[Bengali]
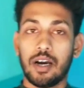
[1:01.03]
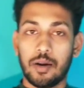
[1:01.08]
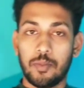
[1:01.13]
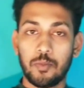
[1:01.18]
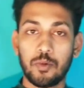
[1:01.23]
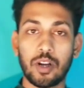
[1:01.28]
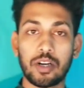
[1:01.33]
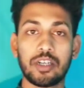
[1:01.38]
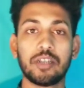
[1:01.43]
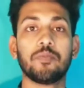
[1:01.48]

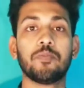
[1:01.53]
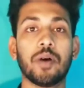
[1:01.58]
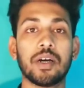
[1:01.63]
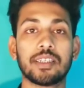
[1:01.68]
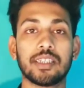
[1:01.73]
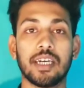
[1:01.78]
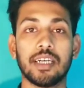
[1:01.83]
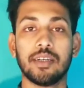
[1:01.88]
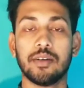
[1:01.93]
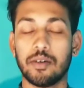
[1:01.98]
পুরো ডিব্বা
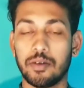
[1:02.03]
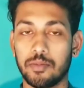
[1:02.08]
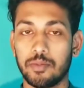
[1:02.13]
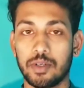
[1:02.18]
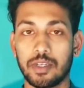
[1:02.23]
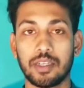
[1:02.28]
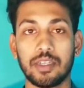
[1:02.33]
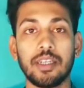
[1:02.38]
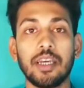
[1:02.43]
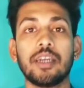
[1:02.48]
চাই
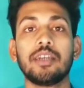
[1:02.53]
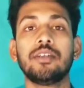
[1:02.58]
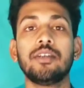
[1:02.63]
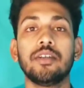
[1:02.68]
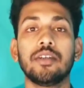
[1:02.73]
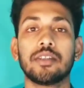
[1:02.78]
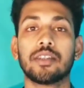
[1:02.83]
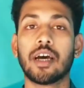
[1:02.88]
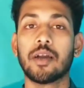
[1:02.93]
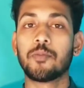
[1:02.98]
মানে নেই
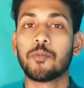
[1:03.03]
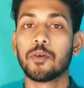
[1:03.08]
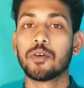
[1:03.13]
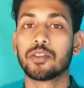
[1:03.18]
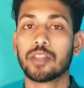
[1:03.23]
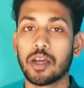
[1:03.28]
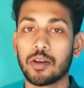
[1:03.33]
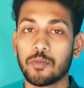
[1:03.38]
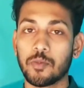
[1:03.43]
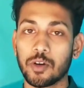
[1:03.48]
তারপর
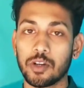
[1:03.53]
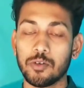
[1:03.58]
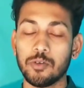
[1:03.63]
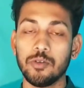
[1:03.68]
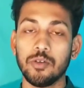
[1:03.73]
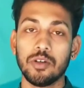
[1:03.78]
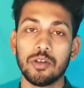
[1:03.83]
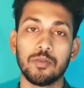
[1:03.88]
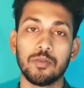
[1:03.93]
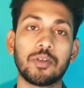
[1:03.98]
তারপরেও
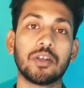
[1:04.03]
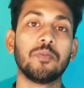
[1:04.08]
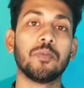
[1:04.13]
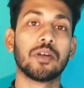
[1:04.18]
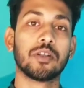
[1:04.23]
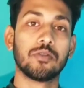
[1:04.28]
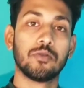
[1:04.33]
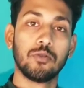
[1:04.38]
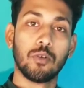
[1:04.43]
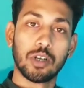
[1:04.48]
কিংবা
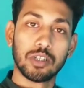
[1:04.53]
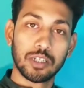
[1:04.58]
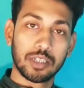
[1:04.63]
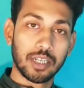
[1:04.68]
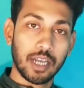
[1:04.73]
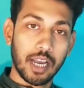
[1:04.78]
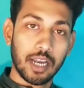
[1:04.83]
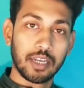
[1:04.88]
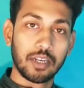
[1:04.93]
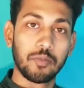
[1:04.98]
দু হাজার
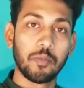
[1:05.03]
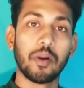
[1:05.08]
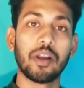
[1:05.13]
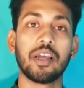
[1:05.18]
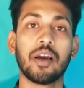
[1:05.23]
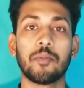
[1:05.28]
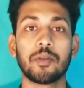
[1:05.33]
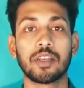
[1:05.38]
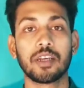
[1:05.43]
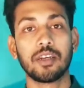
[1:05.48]
টাকা একটা ডিব্বা নেই
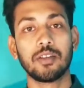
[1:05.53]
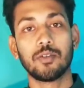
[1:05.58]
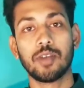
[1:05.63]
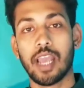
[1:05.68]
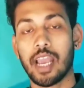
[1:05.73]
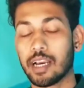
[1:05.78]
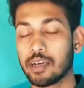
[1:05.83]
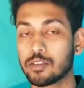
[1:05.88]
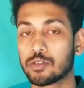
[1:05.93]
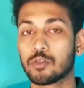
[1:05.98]
আমাদের কিন্তু
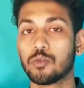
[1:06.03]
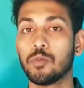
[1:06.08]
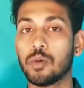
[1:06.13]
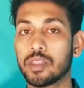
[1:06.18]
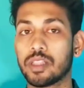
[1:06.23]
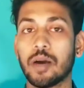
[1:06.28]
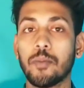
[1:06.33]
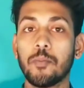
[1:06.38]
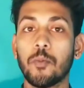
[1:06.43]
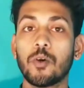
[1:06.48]
এক স্কুপের
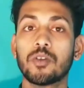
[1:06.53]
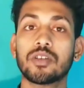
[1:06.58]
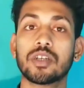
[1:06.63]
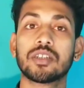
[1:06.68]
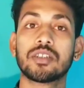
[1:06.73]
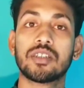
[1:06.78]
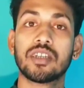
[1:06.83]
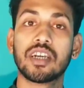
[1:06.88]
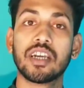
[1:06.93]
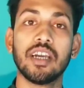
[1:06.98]
দাম পঞ্চাশ
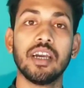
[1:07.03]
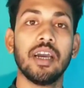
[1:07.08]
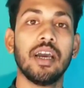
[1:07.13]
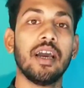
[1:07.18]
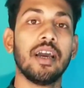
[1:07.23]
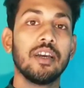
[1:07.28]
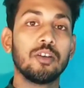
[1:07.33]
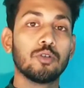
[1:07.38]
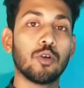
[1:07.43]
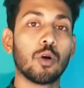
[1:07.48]
থেকে
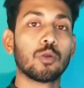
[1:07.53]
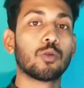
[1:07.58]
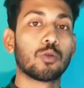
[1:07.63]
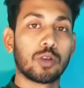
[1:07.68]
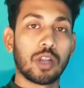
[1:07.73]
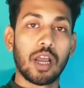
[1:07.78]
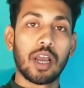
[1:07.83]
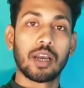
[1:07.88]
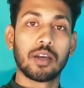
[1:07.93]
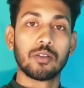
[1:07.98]
সত্তর
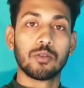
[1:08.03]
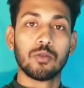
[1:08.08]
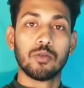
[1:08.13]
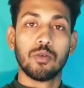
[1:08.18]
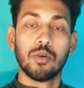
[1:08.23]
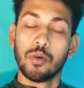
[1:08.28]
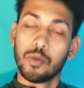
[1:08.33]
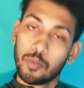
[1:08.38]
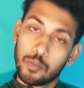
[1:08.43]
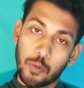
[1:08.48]
টাকা কিন্তু
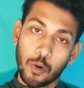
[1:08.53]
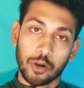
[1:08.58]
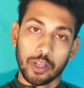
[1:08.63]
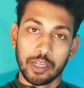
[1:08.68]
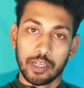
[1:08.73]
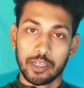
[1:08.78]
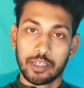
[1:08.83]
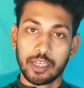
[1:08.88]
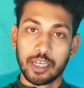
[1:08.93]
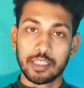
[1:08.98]
পরে
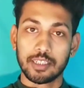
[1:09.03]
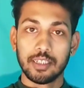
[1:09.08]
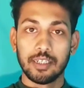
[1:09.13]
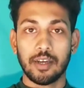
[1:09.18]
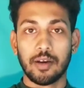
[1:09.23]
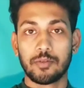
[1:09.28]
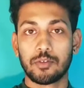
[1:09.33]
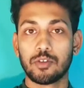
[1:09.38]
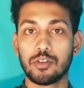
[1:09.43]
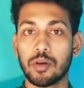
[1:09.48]
ঠিক আছে
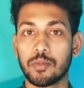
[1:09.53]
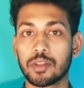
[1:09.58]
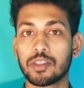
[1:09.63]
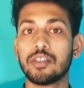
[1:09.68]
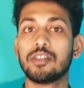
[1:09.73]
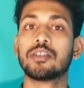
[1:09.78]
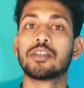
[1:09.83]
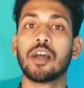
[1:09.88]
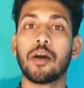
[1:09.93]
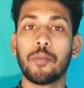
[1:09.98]
যদি আমরা
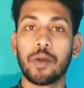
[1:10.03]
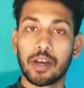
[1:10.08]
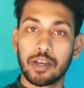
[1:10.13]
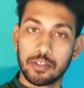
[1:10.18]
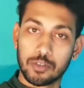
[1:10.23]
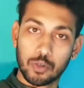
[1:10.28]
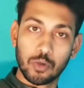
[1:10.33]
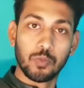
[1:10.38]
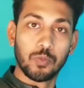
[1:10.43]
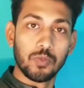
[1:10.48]
তিরিশ গ্রাম এক
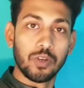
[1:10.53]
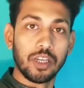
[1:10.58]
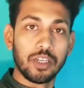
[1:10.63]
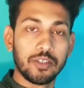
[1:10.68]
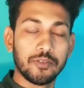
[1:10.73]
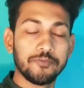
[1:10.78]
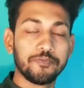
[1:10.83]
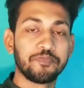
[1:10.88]
স্কুপ নেই